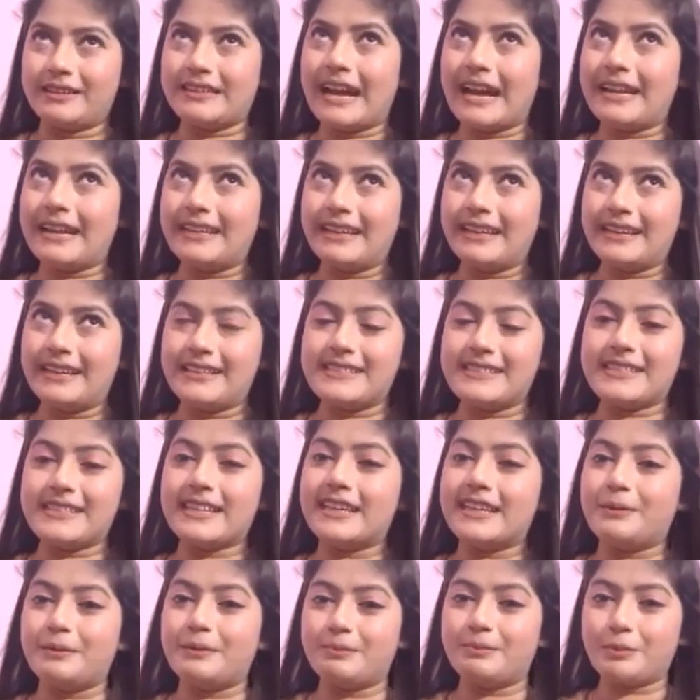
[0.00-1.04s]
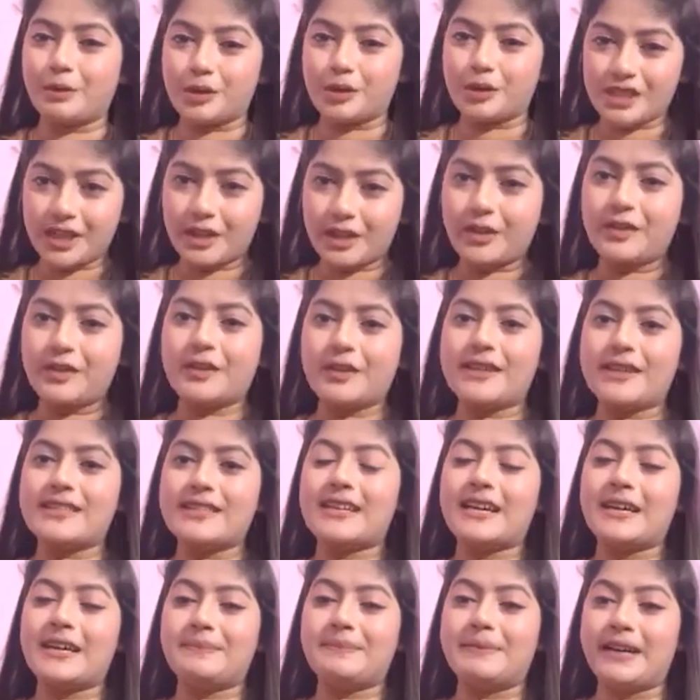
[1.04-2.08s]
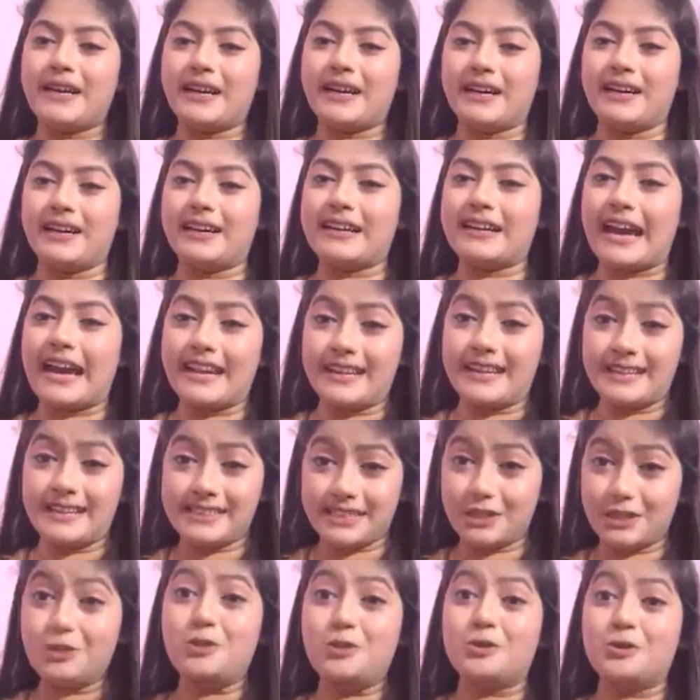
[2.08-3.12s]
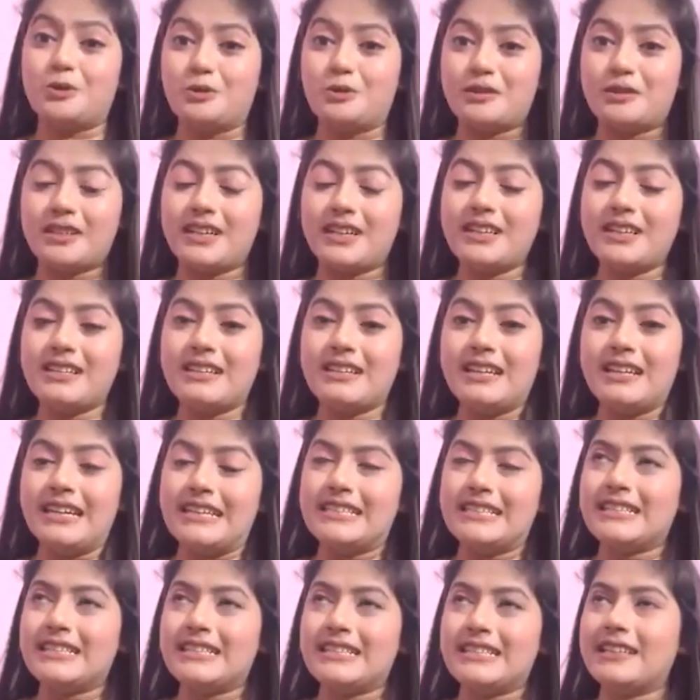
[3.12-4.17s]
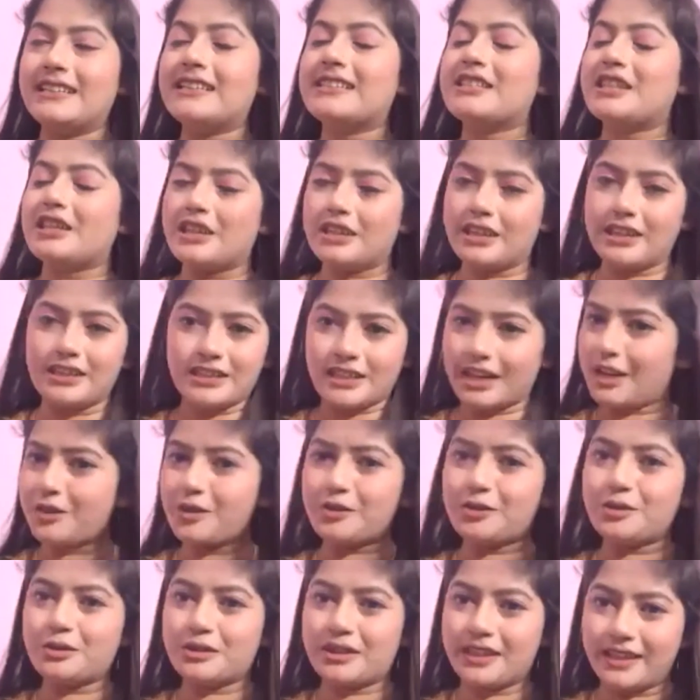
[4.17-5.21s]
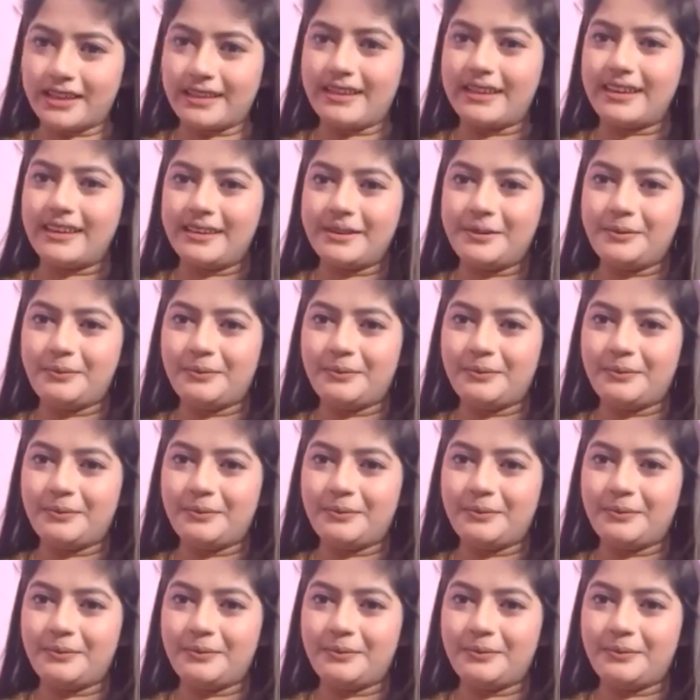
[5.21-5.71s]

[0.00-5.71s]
গানের যে প্রচারণাটা বা গানের যে শুরুটা সেটা চ্যানেলে সারাকণ্ঠ থেকেই